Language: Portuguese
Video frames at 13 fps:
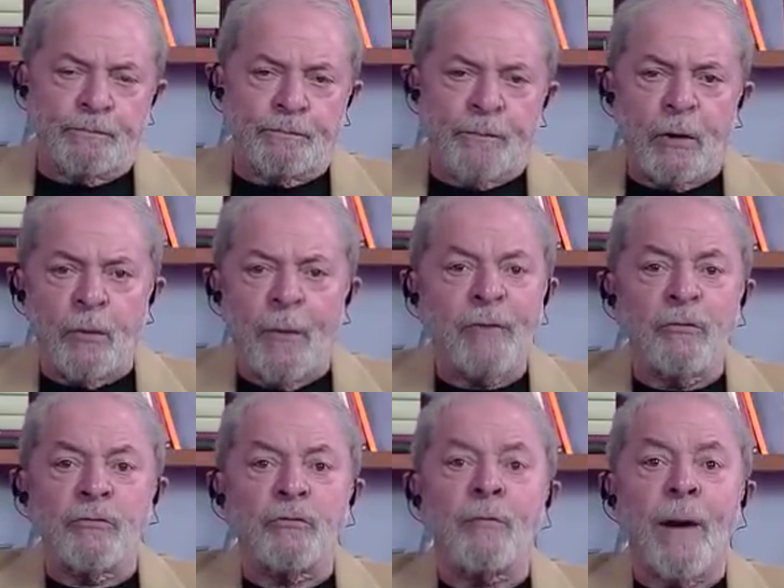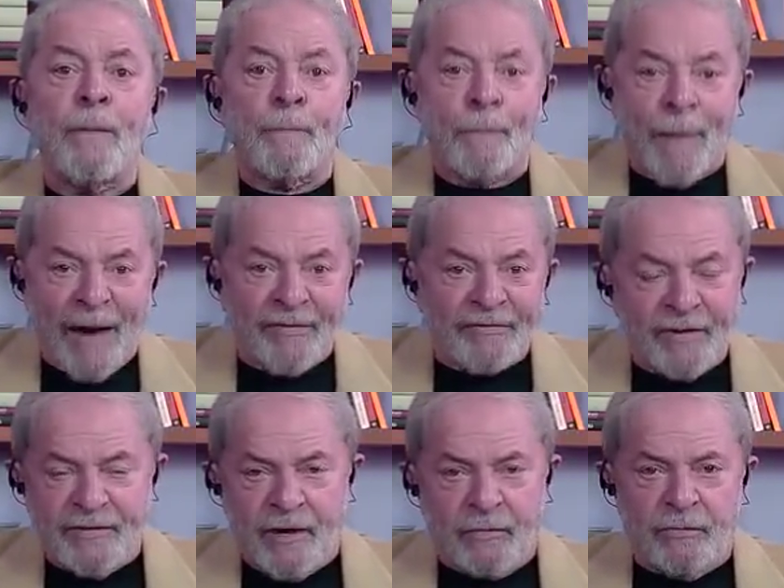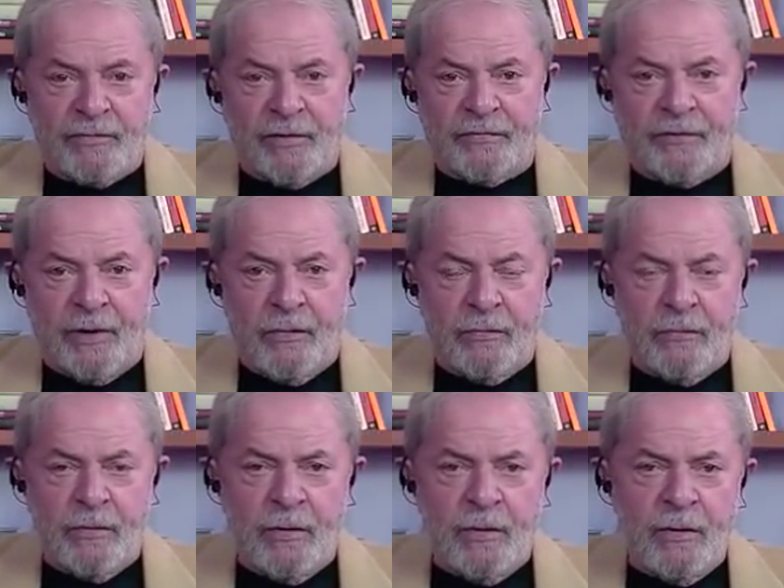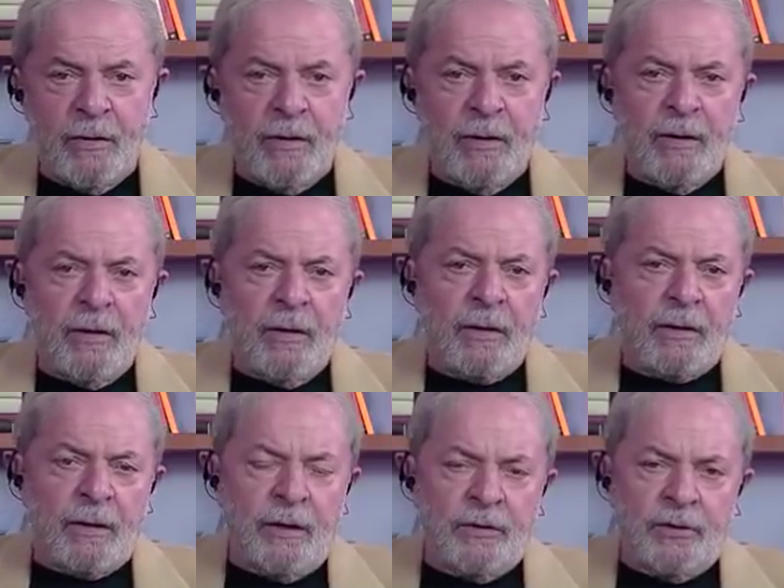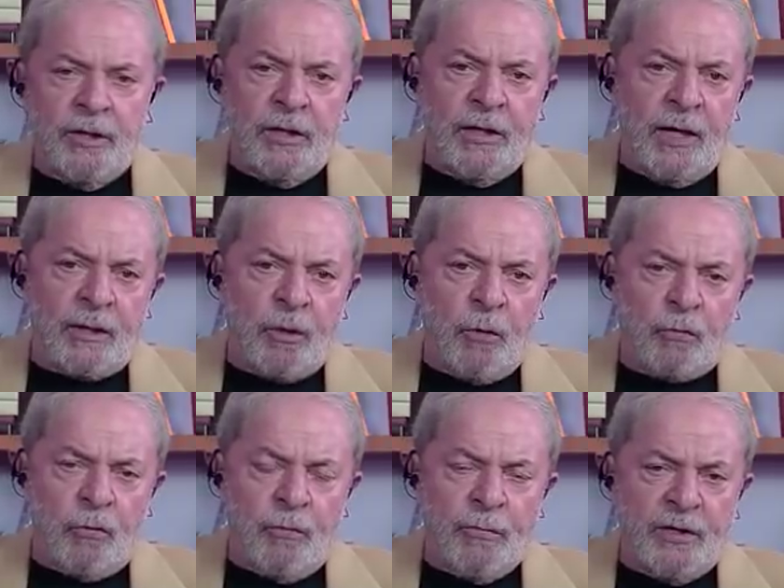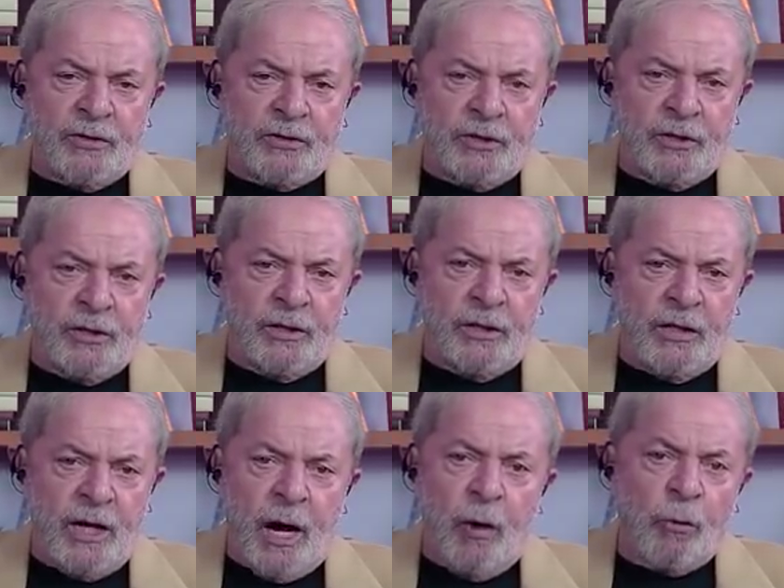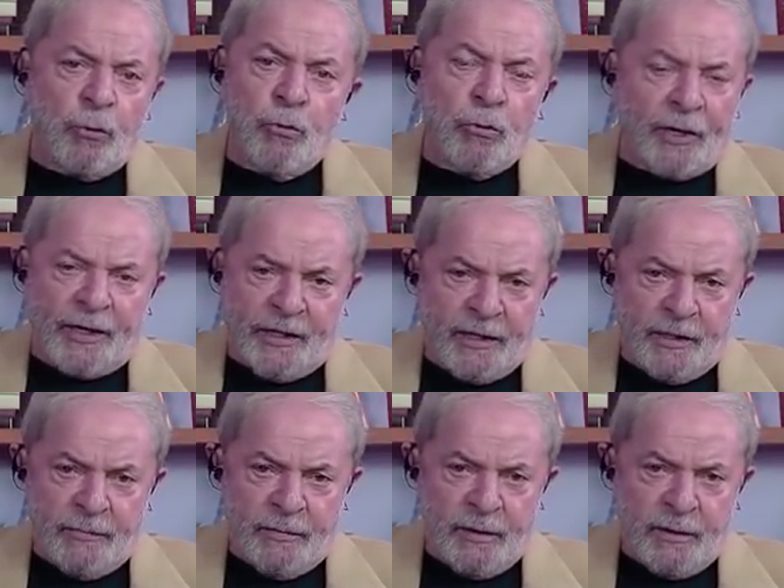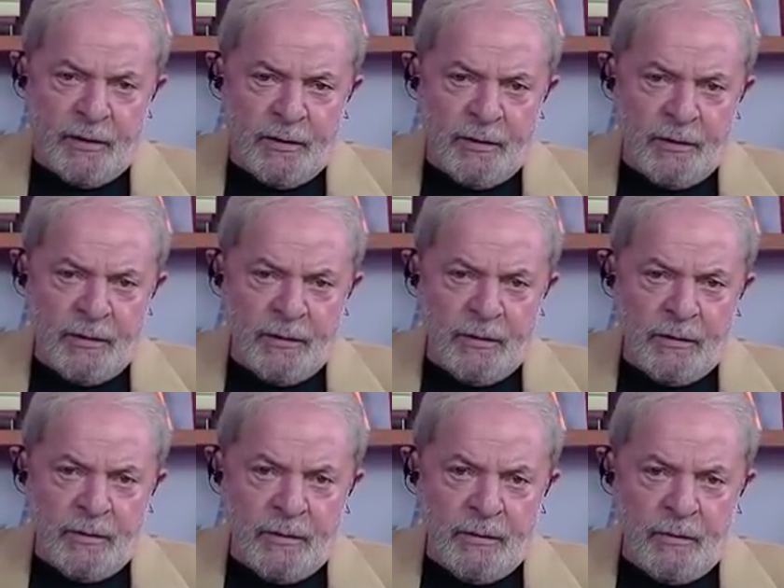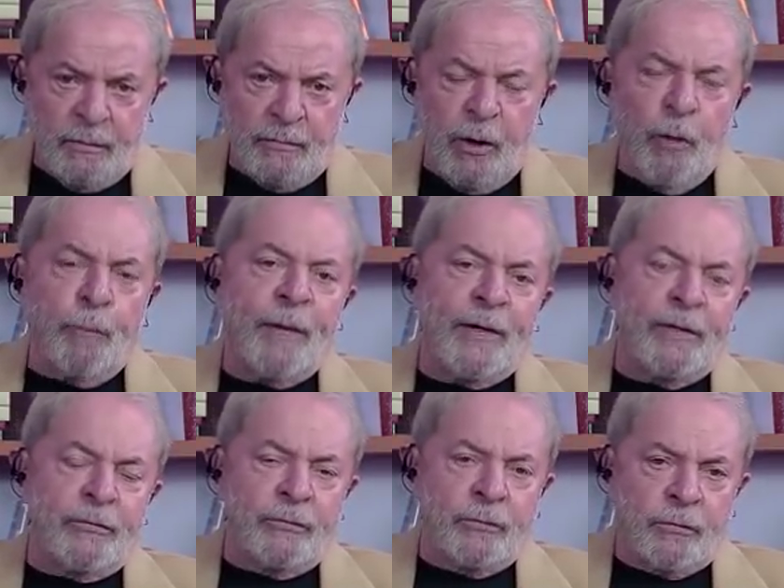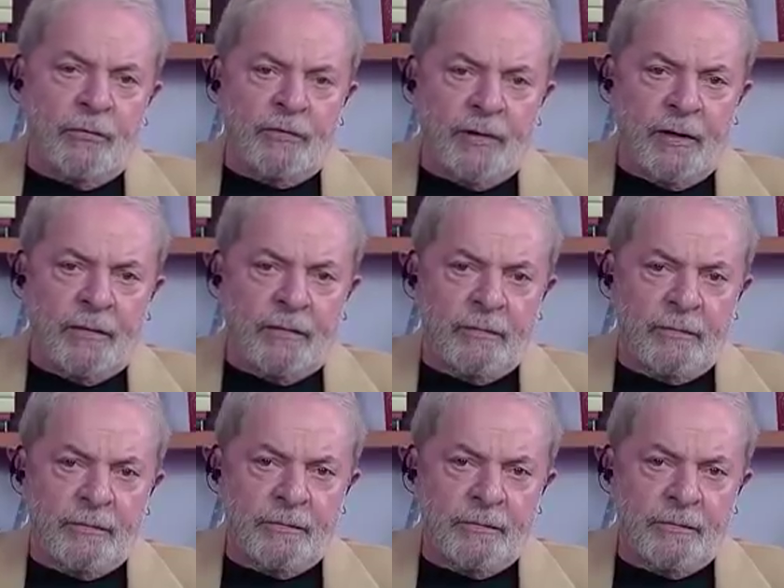pelo menos uma peça de acusação que diga que eu cometi algum crime no meu período de governo.